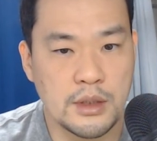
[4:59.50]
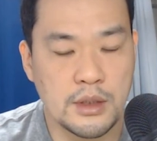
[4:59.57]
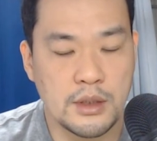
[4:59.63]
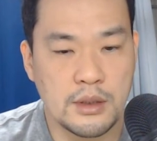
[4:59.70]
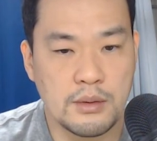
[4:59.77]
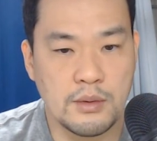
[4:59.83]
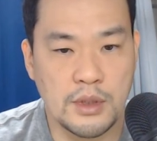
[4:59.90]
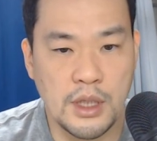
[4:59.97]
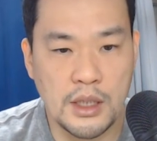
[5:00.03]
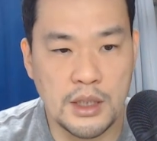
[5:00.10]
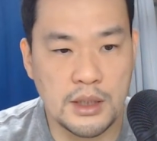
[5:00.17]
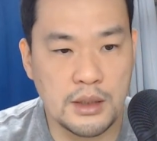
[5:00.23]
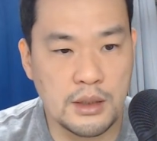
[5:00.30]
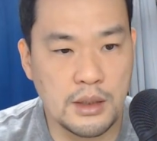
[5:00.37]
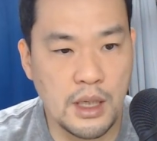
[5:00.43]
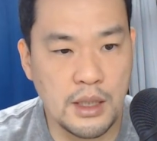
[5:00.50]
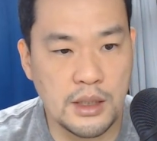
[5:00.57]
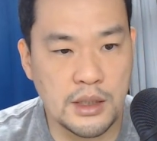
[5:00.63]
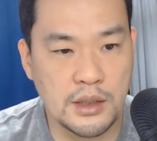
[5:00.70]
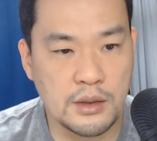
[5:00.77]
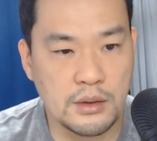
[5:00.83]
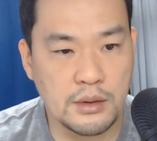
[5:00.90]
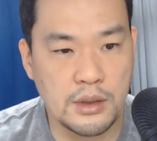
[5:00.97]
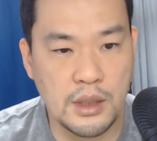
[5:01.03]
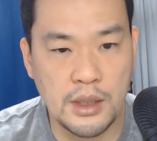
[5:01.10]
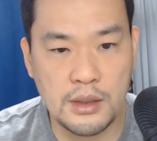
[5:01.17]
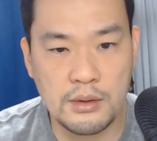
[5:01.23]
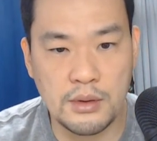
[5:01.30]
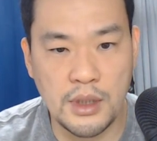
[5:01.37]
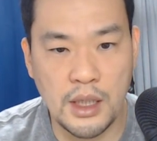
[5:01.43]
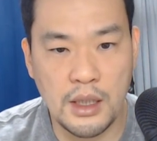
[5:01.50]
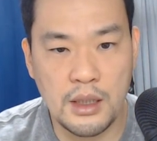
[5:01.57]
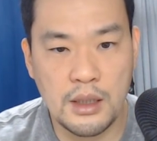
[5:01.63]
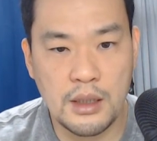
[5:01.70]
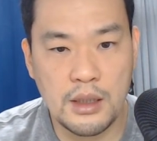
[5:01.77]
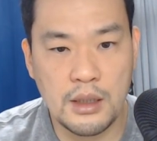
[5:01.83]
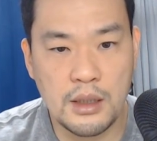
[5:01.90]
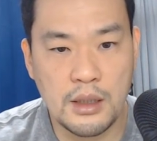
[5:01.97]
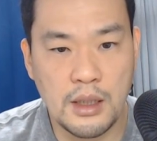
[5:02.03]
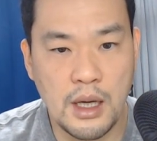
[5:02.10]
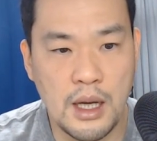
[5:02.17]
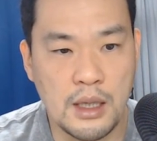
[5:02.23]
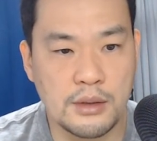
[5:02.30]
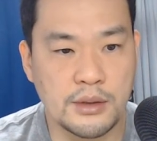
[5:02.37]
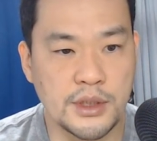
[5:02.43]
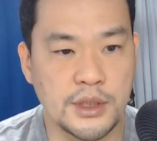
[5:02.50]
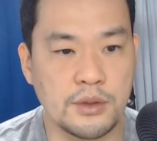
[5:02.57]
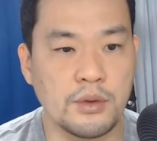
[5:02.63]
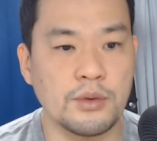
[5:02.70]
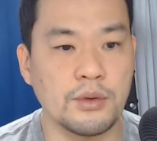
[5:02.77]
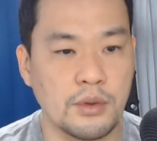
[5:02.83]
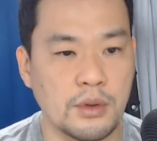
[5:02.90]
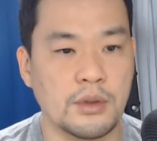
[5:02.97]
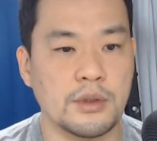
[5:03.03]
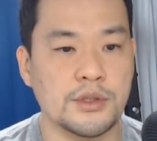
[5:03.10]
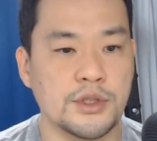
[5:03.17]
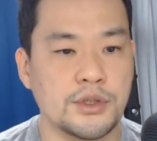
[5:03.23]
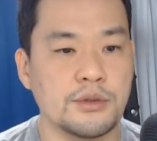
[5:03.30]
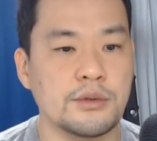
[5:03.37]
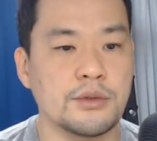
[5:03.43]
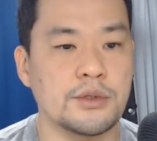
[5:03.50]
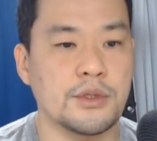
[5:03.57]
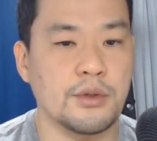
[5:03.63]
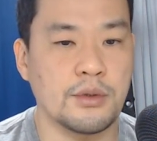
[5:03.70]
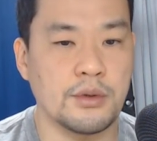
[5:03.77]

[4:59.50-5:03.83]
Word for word: これね、一体、えー、っとね、ある人の宗教